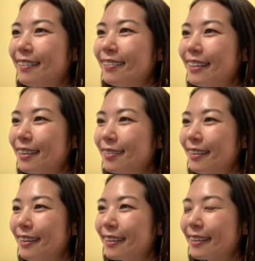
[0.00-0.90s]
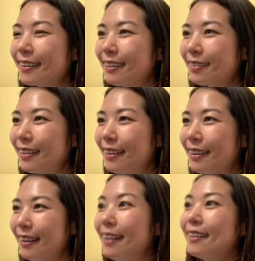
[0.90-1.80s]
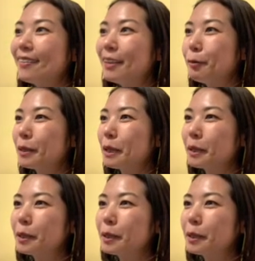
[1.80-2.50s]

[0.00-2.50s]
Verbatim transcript: こんなんとか下駄とか、あこれも竹